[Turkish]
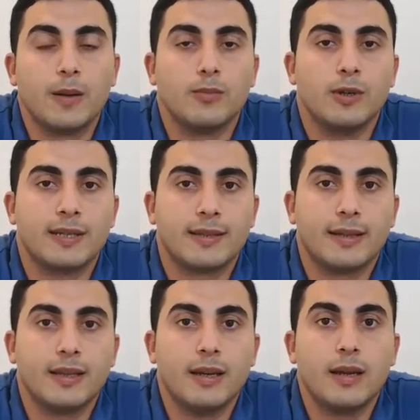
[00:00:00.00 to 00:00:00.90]
Bu
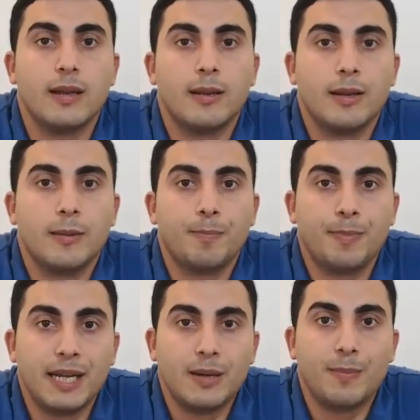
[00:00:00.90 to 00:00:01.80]
esnada
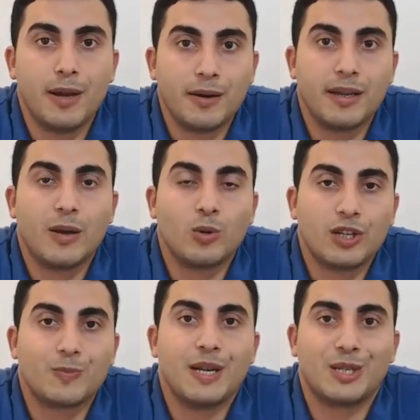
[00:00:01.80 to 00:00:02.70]
Billy Barry'e
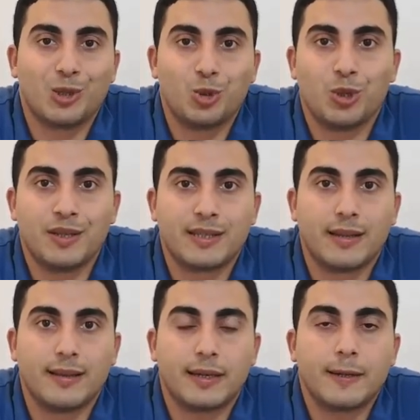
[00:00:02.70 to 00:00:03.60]
ulaşmaya çalışıyor
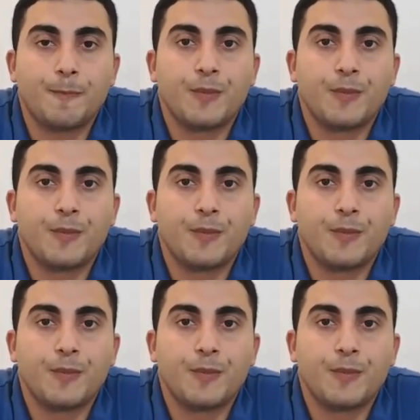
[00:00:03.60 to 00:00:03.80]
insanlar.